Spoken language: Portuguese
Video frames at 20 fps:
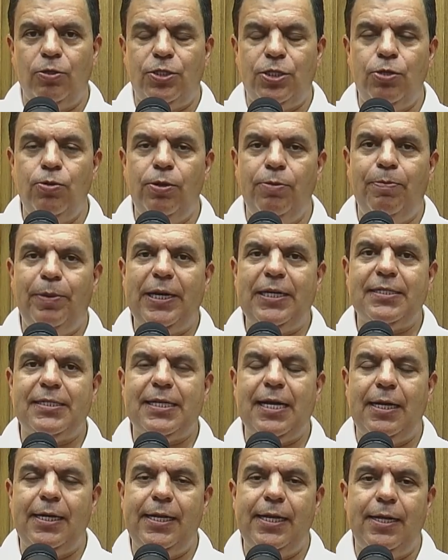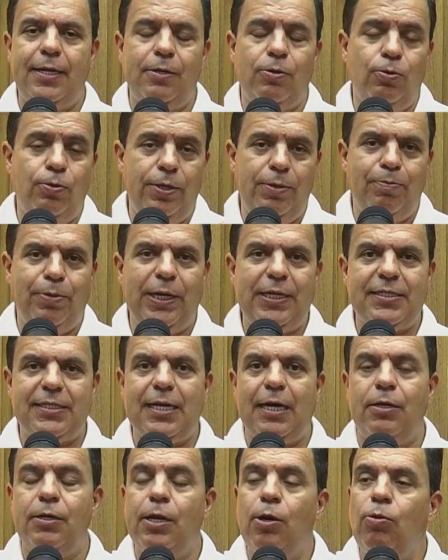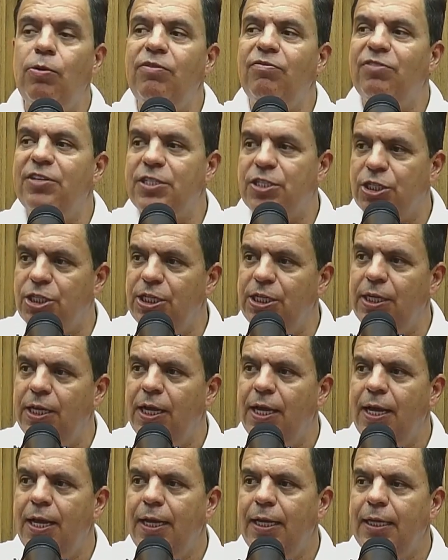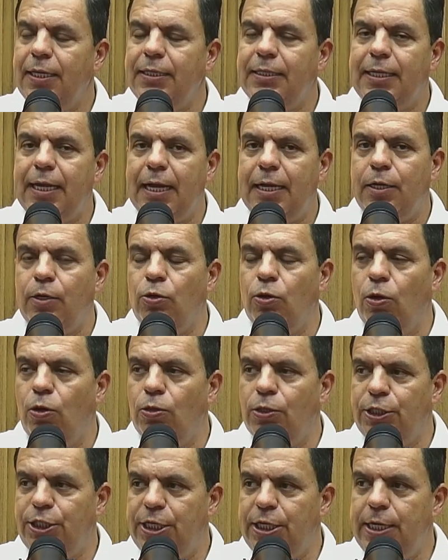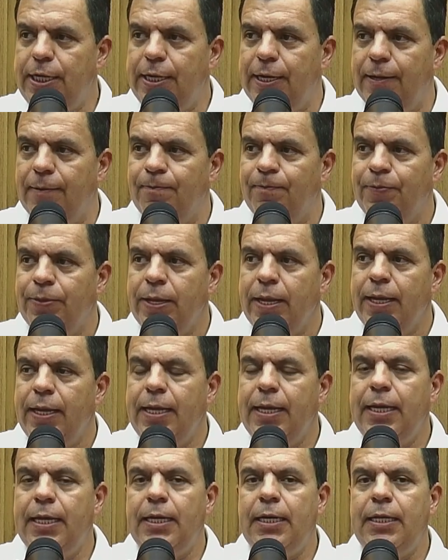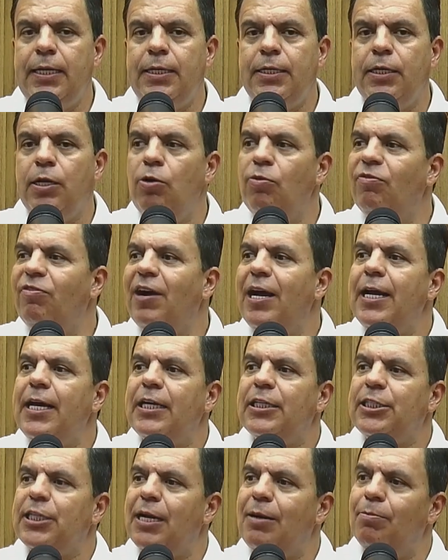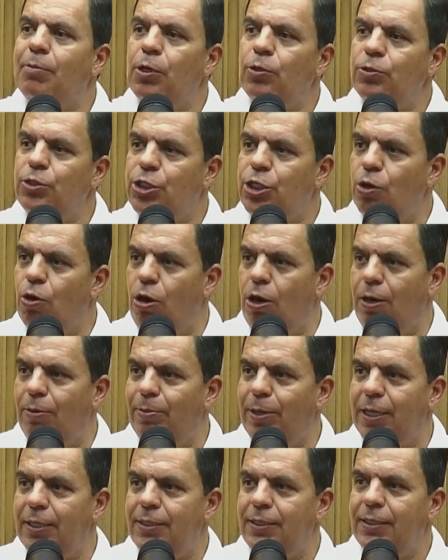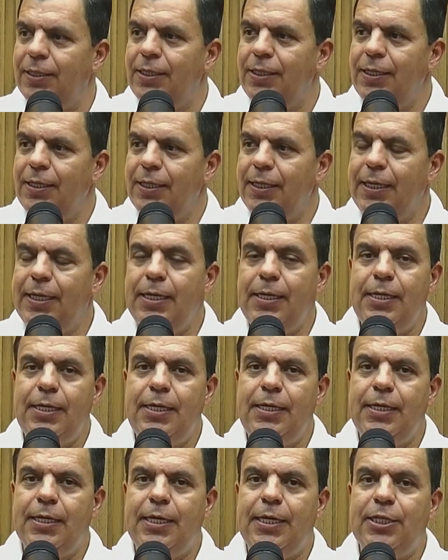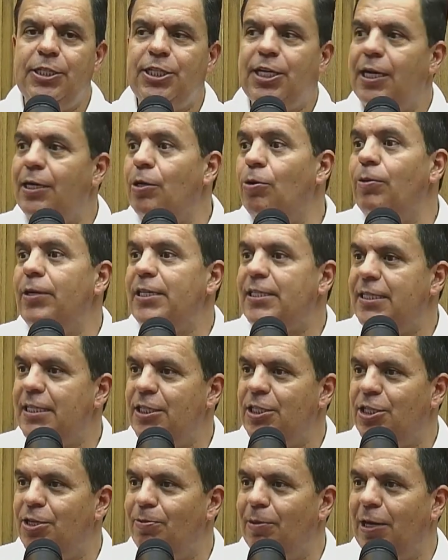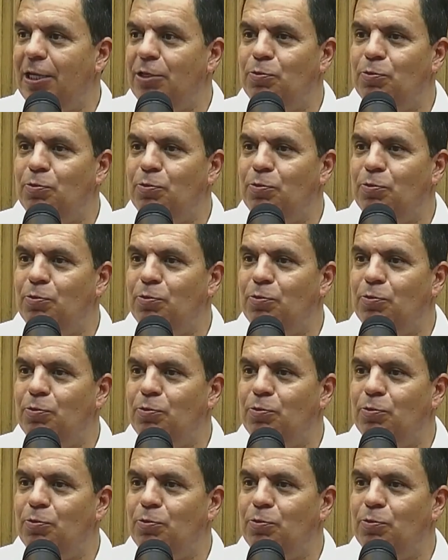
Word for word: Se o empresário, o empresário não investir em tecnologia, ele não vai achar mão de obra que, que já não existe mais.